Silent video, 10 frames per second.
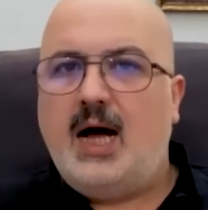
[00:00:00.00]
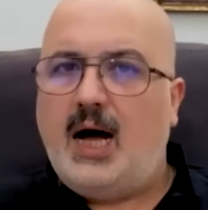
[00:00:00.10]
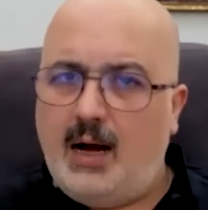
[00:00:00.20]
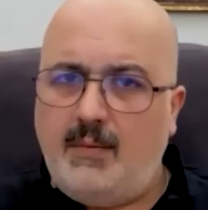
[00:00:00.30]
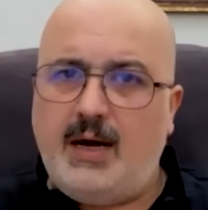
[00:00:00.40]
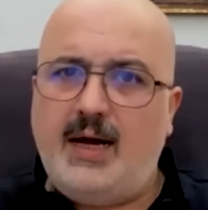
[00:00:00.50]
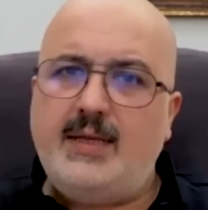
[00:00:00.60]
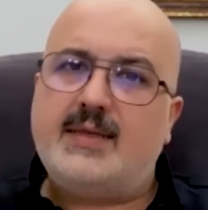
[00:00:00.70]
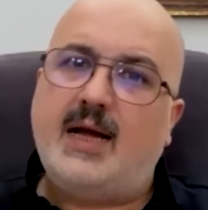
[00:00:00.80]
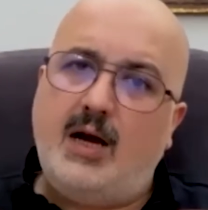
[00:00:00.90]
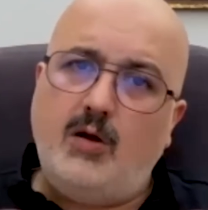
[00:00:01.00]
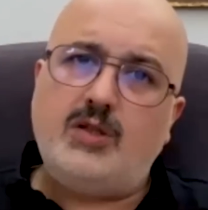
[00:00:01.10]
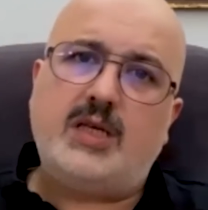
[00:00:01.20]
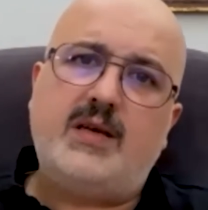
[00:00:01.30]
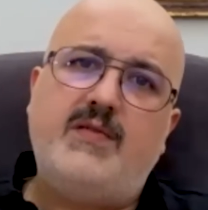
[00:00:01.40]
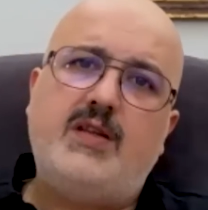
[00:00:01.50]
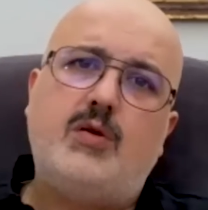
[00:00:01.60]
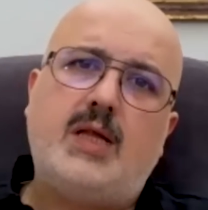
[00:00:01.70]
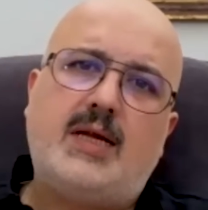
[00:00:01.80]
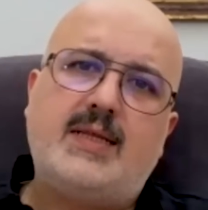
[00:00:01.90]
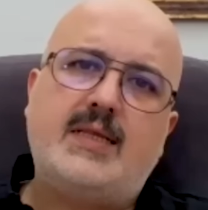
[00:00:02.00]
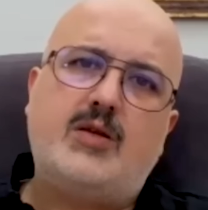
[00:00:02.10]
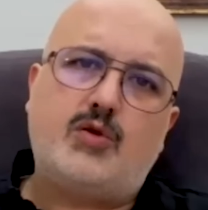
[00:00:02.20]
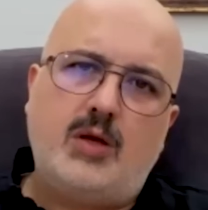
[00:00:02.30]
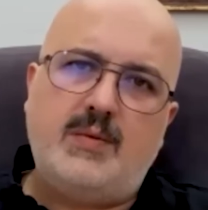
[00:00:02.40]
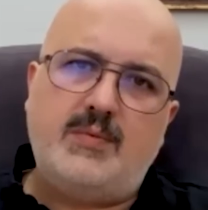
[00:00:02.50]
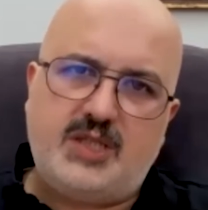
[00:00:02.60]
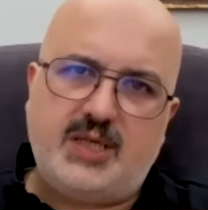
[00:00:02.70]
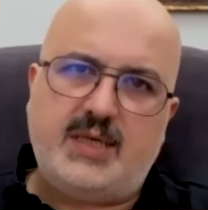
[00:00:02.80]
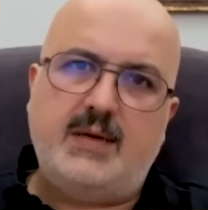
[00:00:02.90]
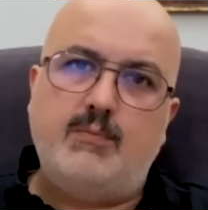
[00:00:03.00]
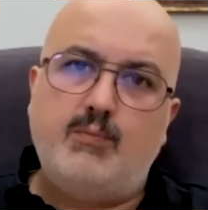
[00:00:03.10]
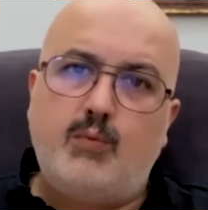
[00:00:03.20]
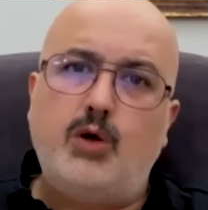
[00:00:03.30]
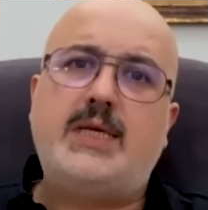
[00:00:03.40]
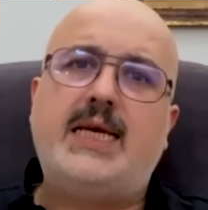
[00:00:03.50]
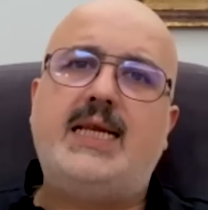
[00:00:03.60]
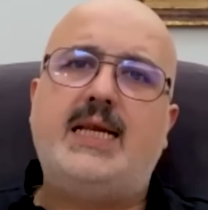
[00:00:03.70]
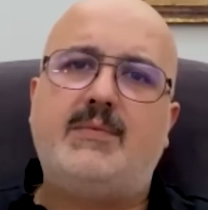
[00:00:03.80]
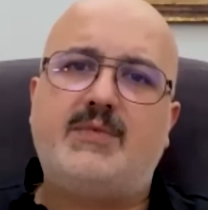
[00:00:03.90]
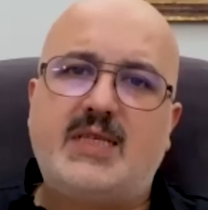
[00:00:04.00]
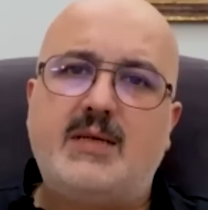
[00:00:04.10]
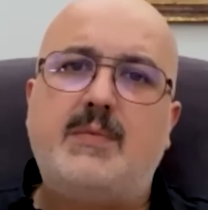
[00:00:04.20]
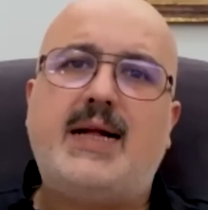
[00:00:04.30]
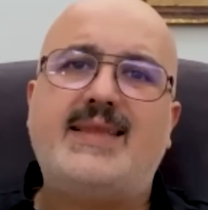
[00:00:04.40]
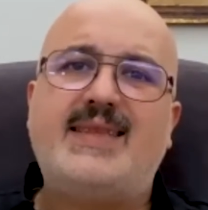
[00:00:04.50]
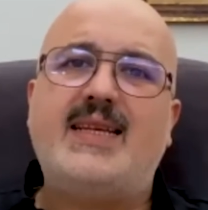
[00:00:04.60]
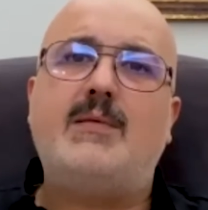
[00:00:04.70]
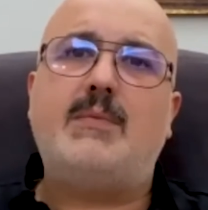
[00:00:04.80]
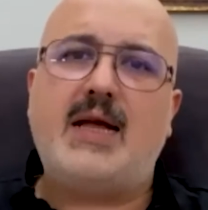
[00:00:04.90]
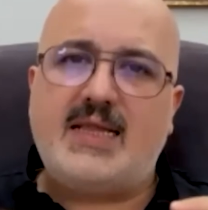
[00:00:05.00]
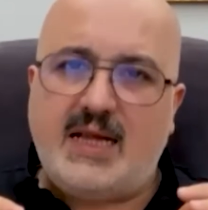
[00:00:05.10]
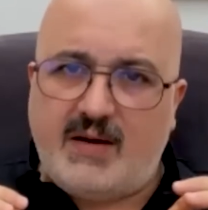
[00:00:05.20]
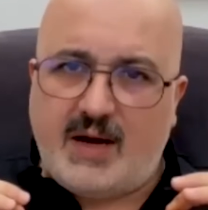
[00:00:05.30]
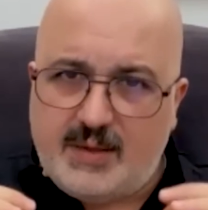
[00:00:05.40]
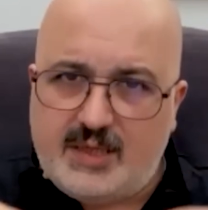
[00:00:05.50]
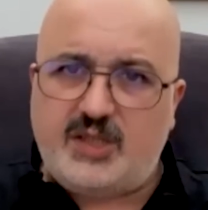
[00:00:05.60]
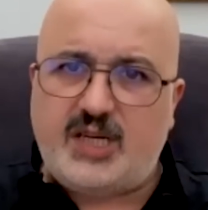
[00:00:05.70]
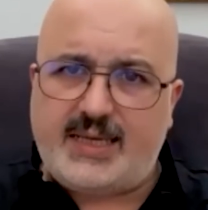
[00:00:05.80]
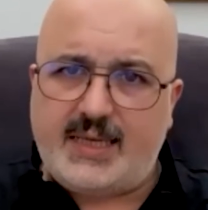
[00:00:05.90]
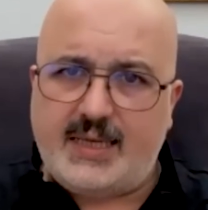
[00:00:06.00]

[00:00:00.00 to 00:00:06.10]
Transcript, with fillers: Ama daha önceki videolarda da söylemiştik. Bu gerilim tırmandırılmaya devam edecek